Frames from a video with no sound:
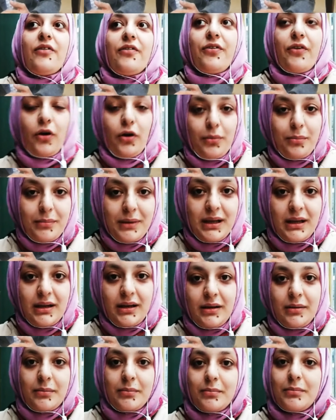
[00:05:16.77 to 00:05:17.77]
फॉर मी
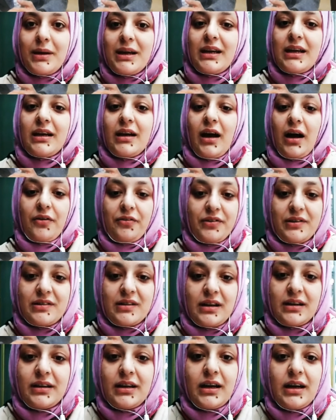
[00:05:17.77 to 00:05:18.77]
मेरी काफी
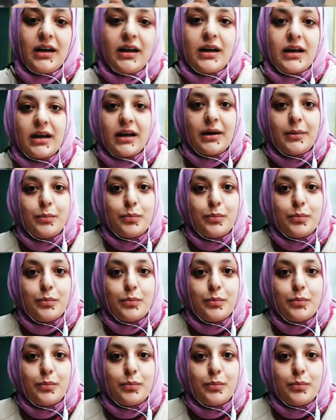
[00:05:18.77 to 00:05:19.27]
ज्यादा uh,